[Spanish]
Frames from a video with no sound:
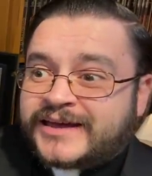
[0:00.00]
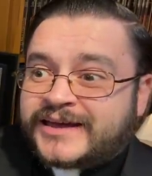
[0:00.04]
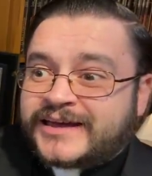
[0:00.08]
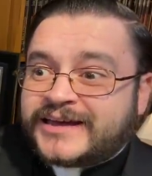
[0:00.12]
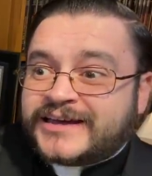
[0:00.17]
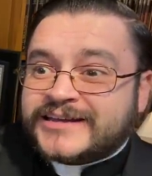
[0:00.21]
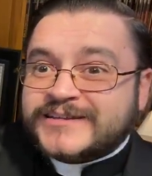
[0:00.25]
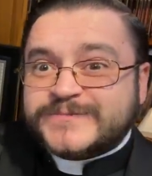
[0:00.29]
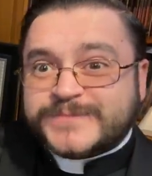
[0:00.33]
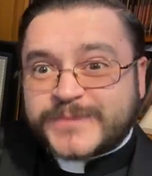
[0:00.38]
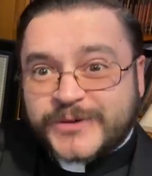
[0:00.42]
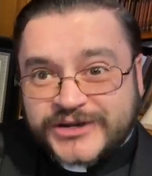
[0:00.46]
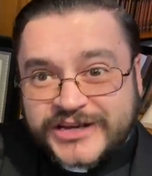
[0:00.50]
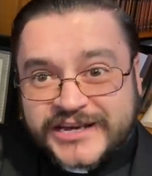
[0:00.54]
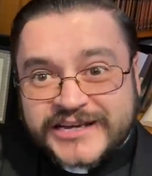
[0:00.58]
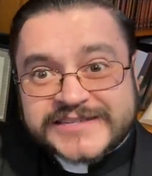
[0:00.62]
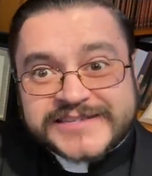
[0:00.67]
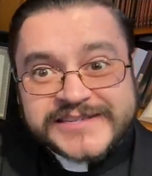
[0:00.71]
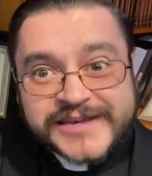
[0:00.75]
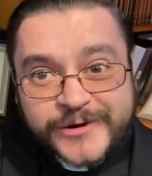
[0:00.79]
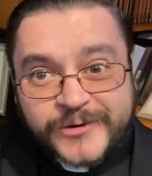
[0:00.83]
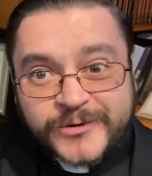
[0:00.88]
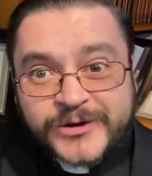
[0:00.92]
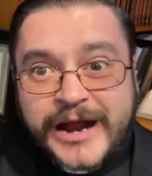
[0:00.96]
es porque
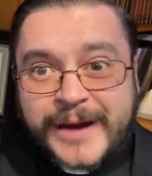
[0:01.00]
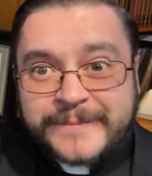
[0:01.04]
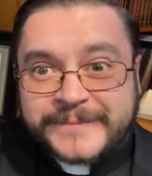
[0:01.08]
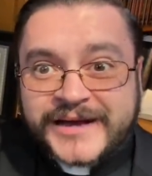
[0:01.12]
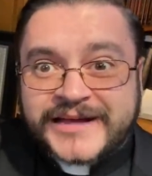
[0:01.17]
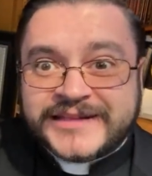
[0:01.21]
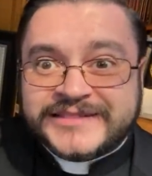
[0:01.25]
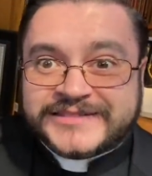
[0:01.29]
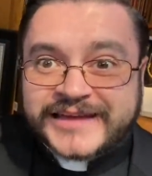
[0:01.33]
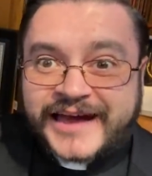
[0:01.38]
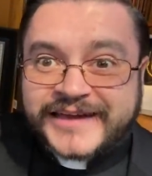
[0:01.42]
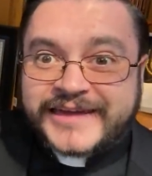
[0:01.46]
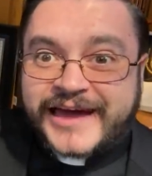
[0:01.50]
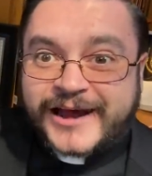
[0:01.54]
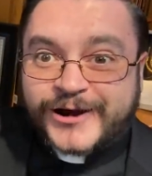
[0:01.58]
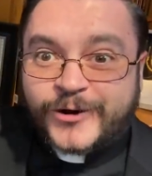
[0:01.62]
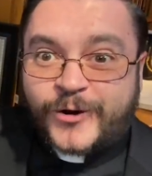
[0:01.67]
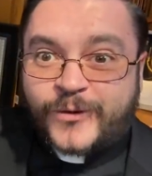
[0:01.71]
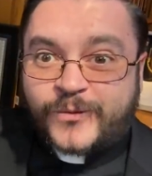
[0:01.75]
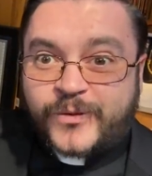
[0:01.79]
seguramente hay algo